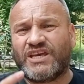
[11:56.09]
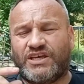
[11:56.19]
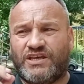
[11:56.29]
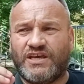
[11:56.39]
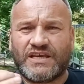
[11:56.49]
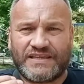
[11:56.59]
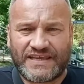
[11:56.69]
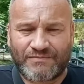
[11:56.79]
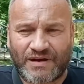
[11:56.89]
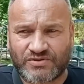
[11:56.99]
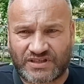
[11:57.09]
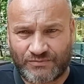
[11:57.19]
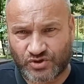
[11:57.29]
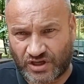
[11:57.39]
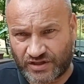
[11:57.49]
i nie mam z
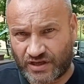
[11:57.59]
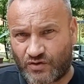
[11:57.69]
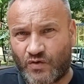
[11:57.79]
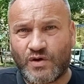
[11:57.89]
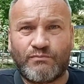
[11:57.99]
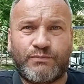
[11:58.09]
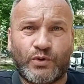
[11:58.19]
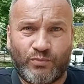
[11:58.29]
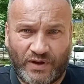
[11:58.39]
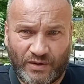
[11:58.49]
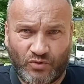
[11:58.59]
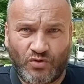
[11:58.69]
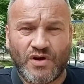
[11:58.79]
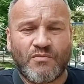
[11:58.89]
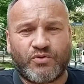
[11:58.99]
tym żadnego problemu,